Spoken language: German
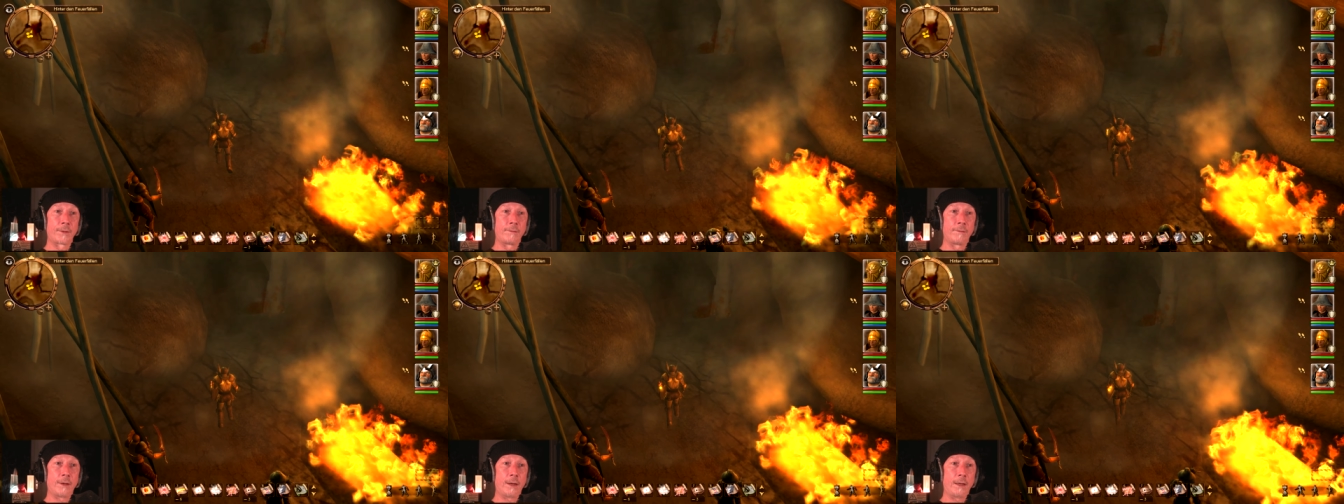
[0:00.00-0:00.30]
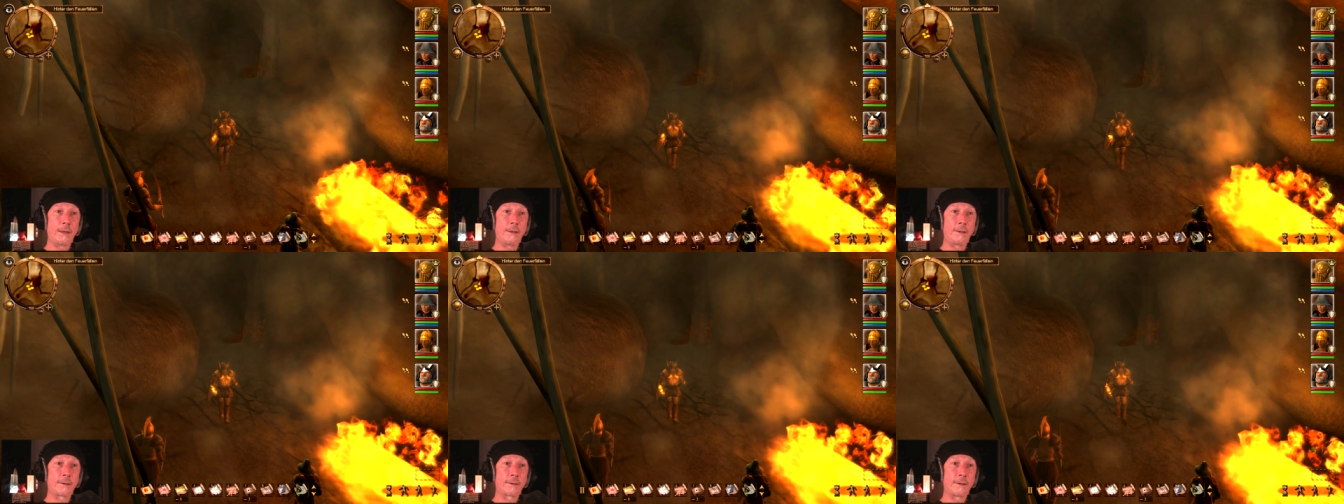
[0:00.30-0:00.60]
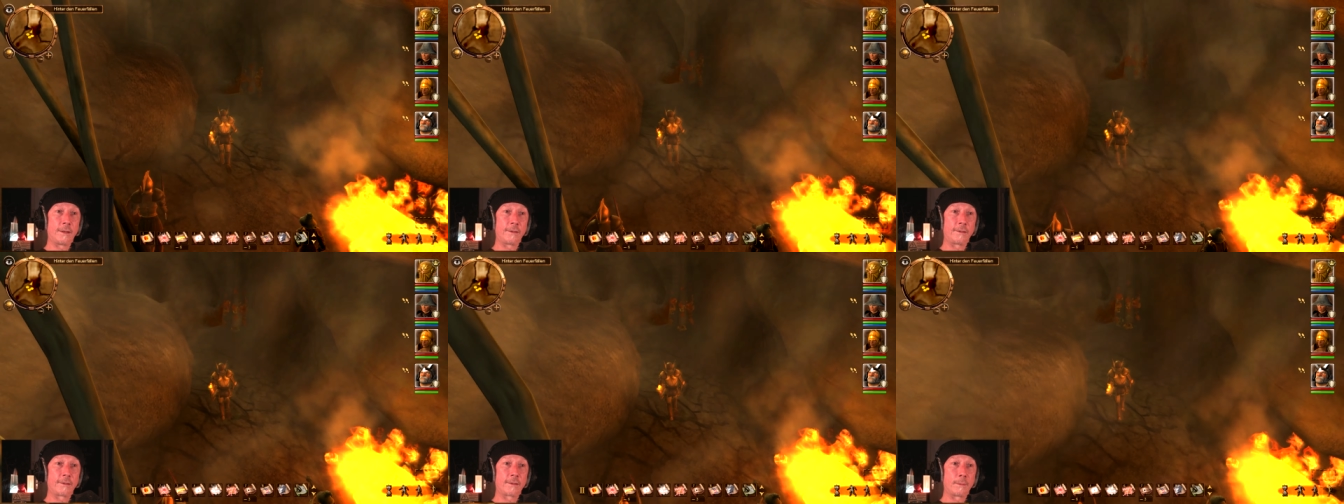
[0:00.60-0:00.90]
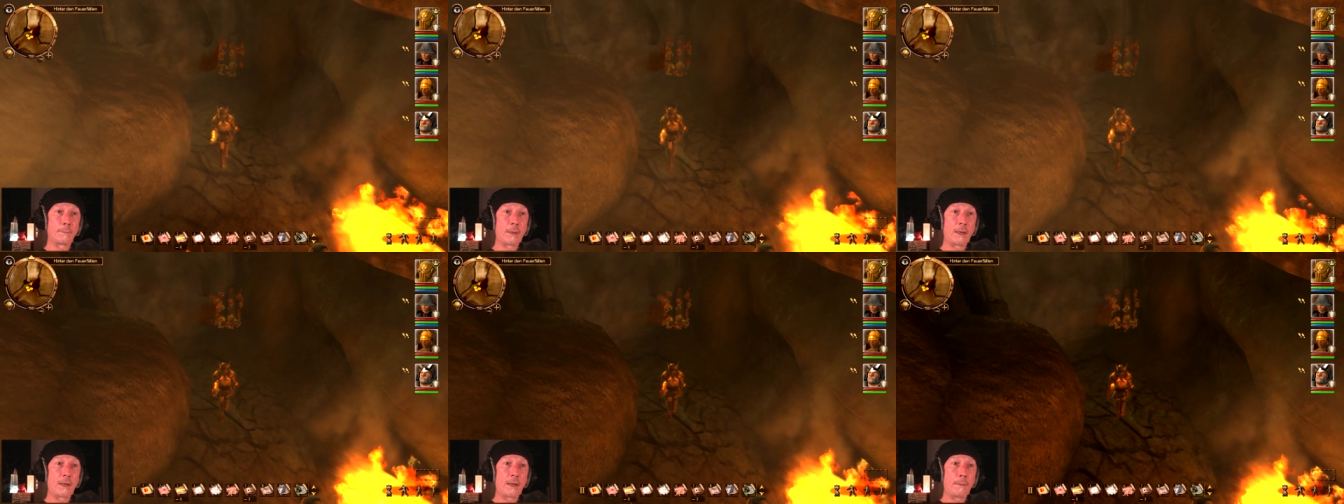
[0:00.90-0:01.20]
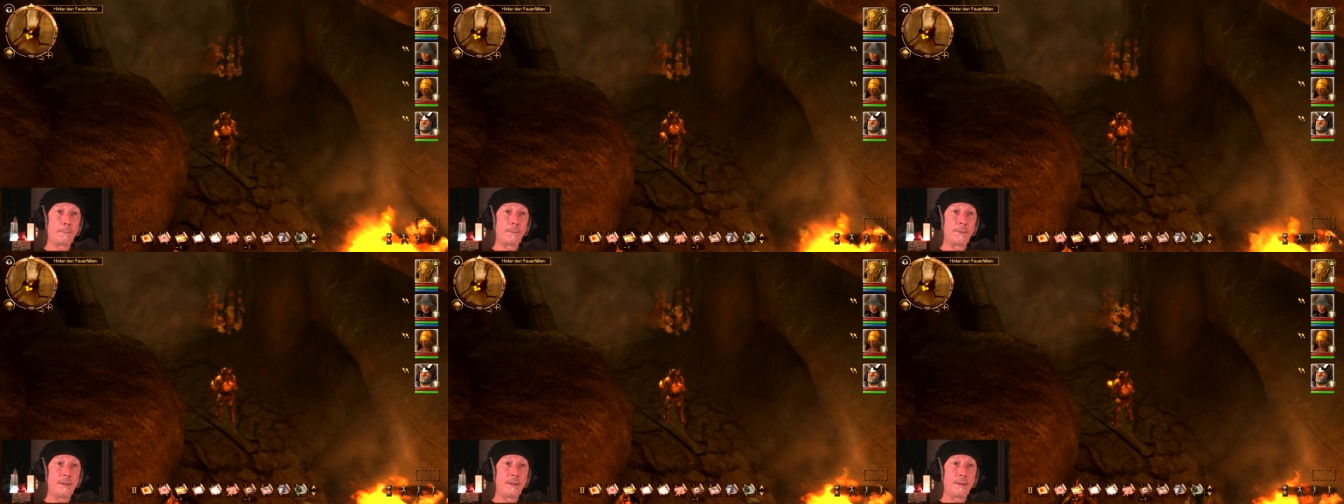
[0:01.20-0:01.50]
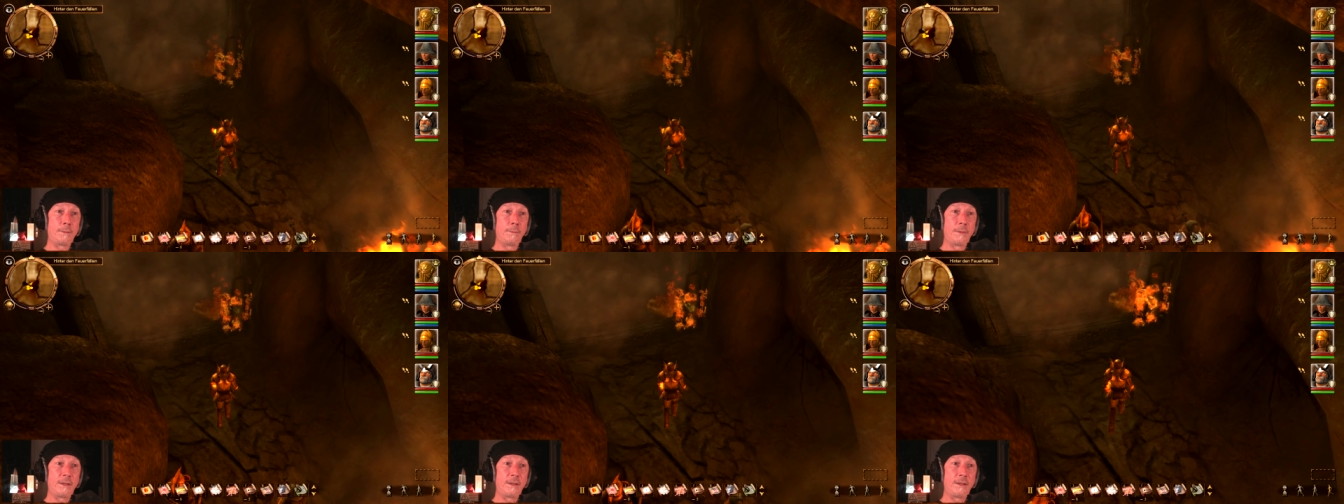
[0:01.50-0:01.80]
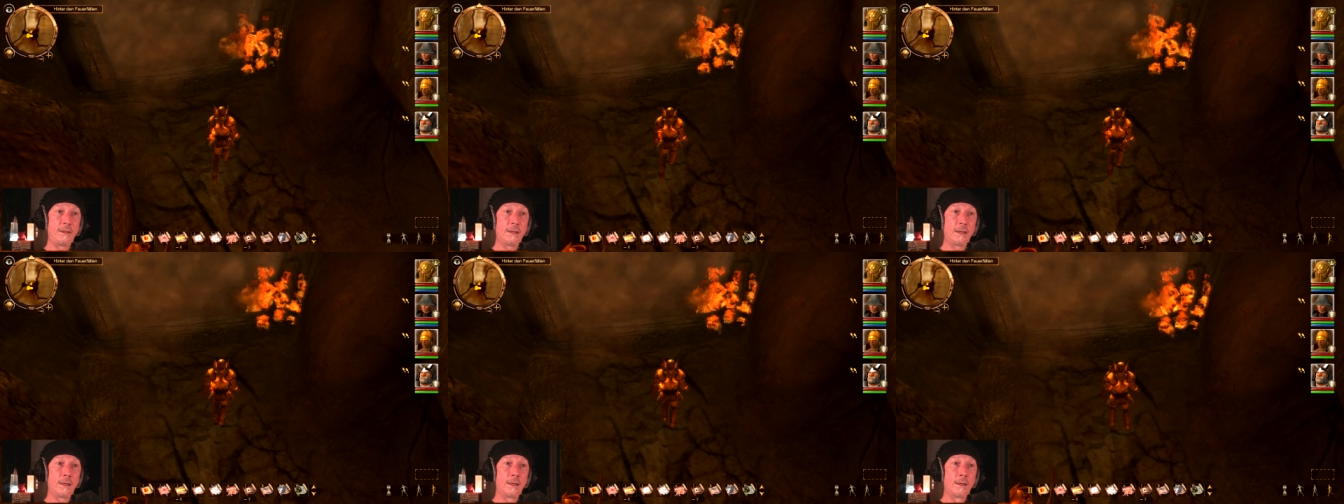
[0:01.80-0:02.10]
weil das letzte Mal habe ich mich
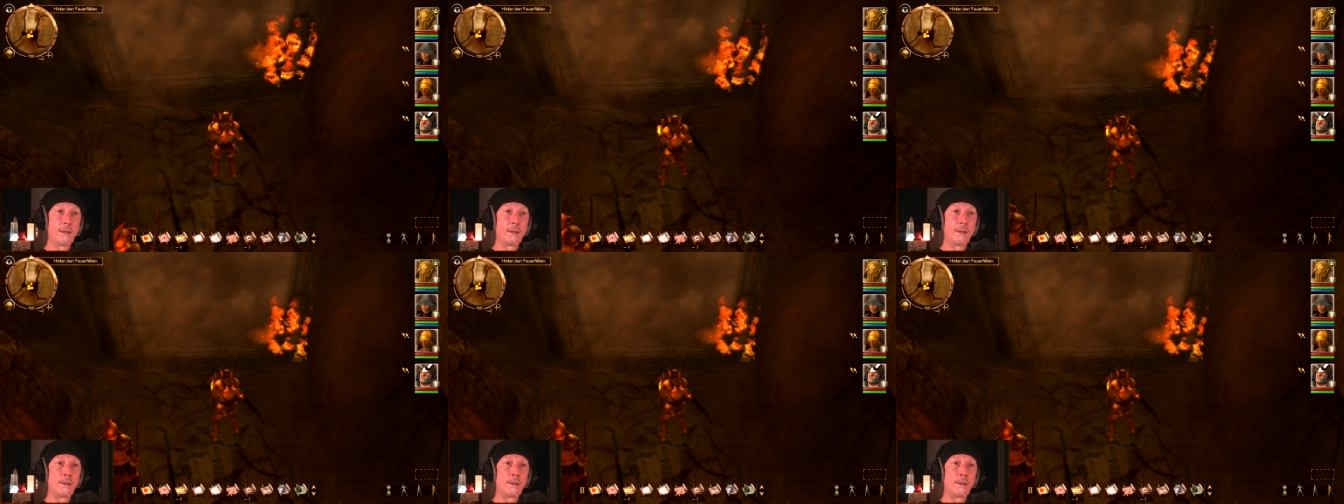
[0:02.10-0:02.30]
hier